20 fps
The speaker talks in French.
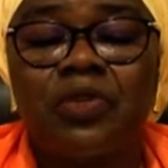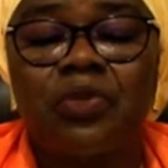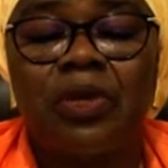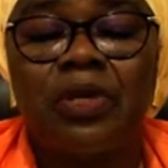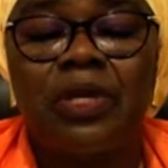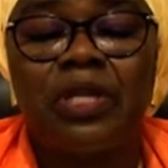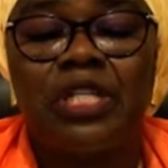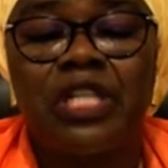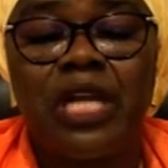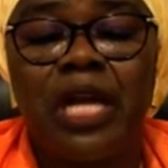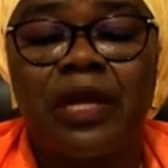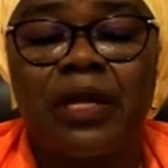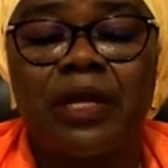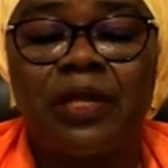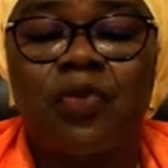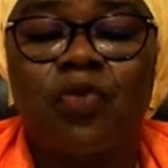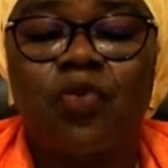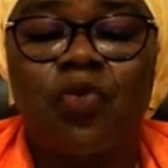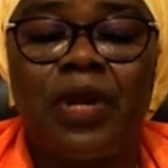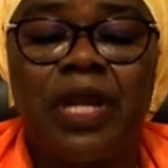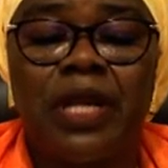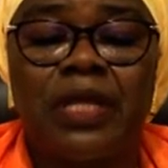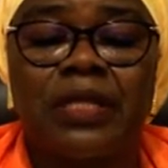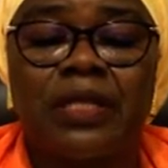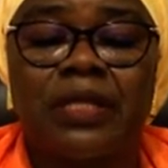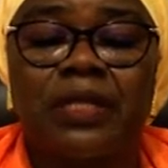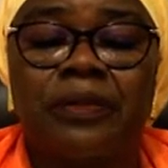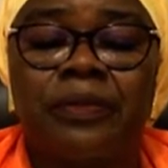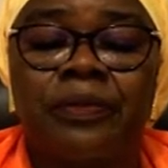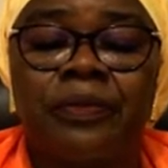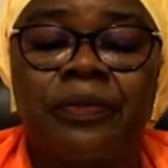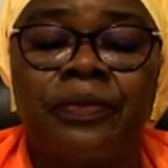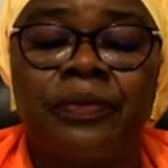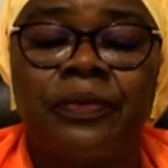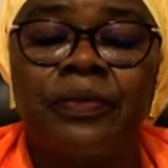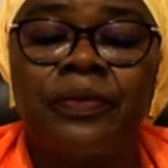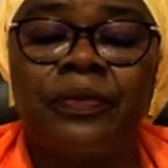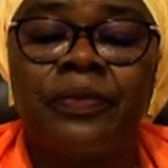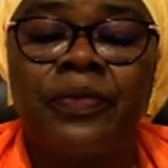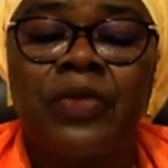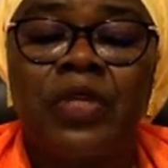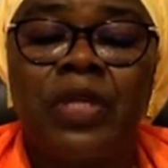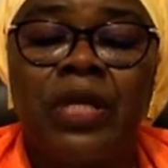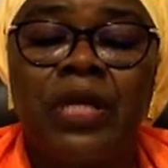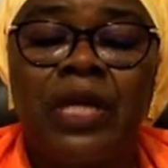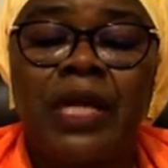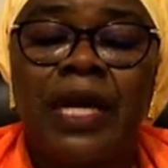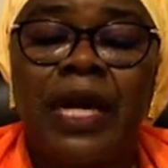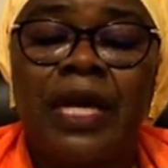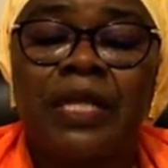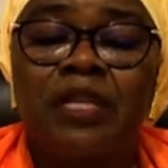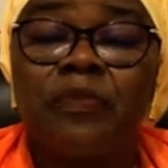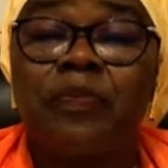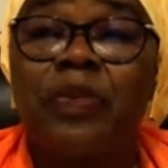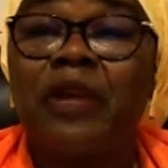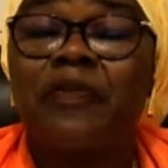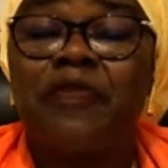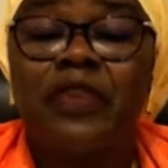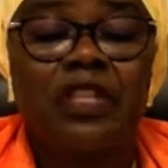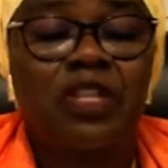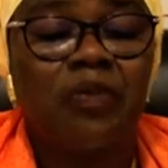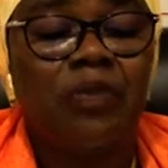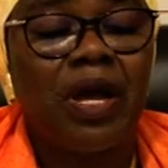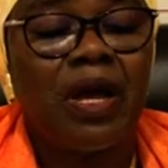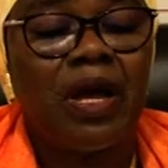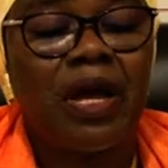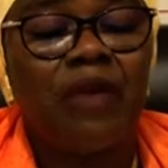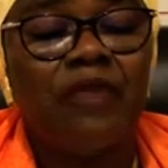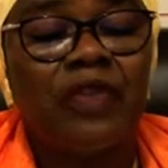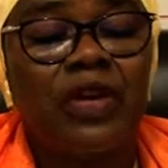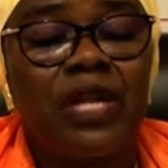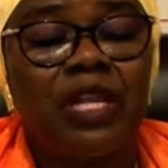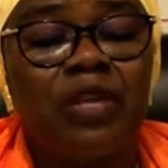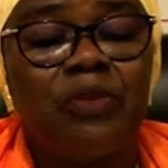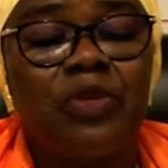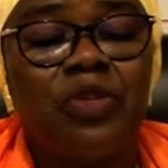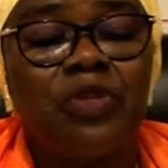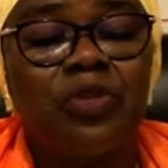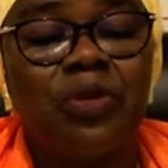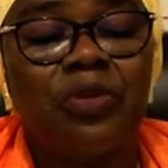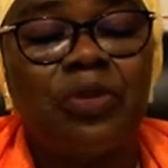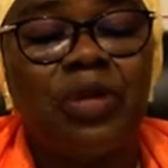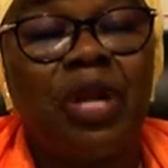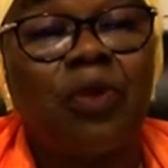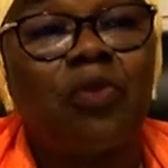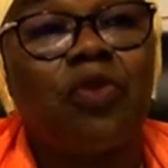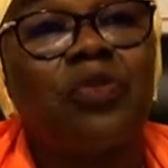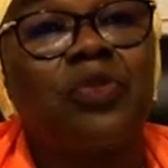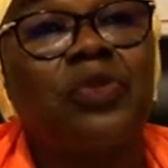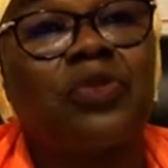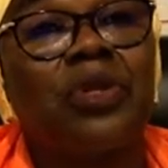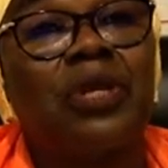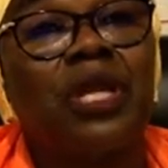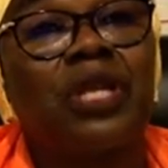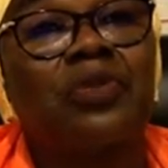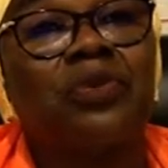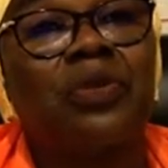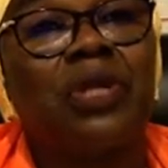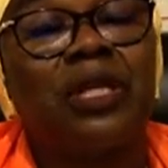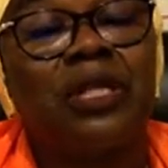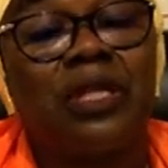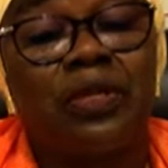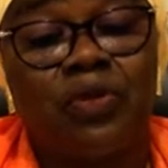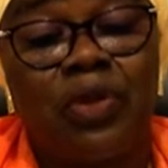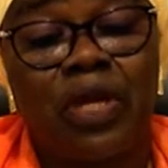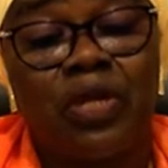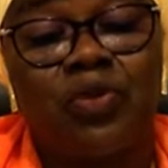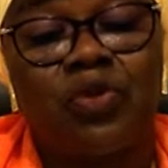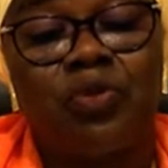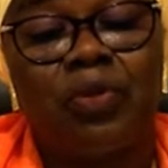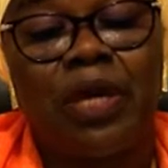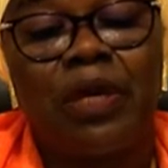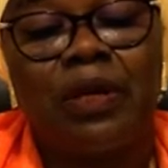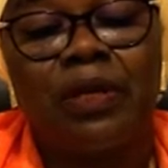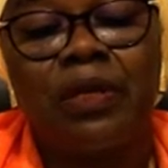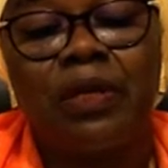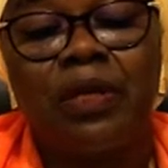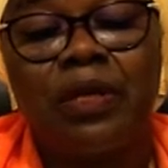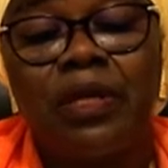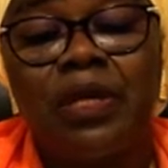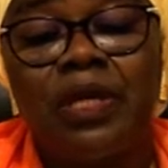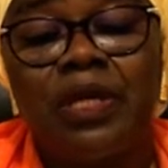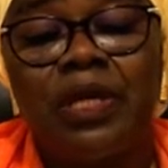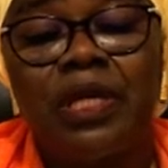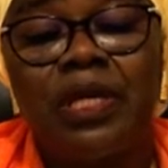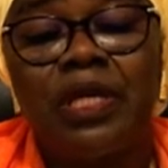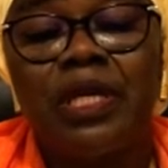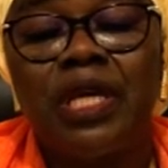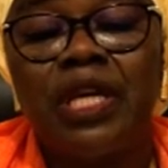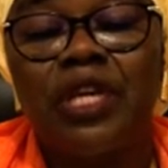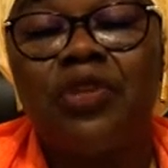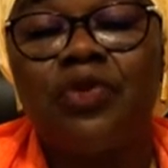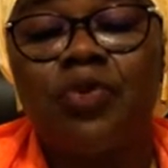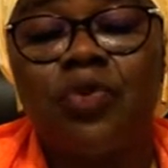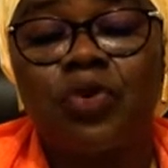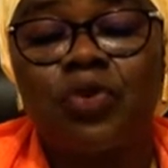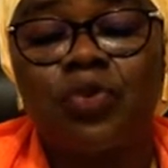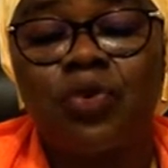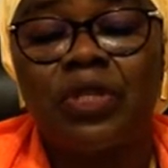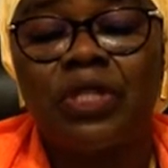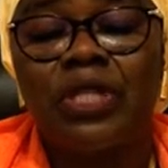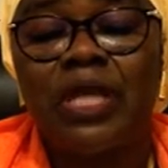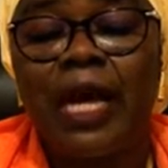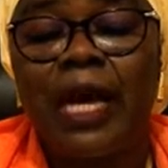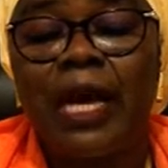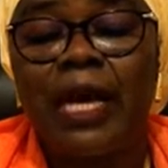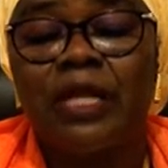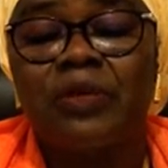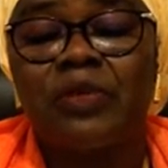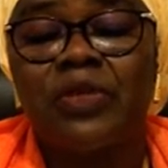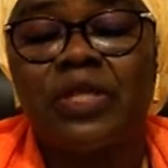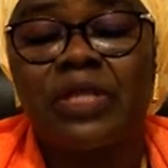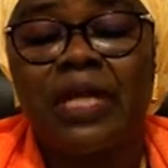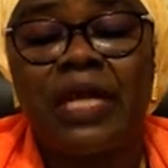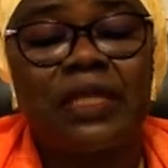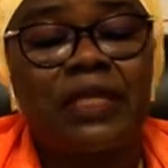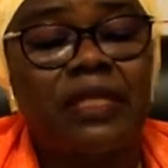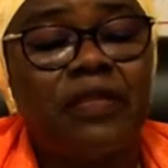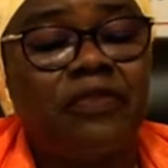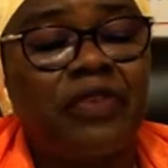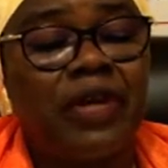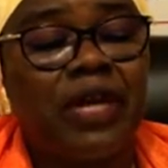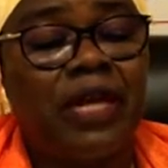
sur les genres et connexes cadre parfaitement avec les missions de la Commission nationale des droits humains, qui est une autorité administrative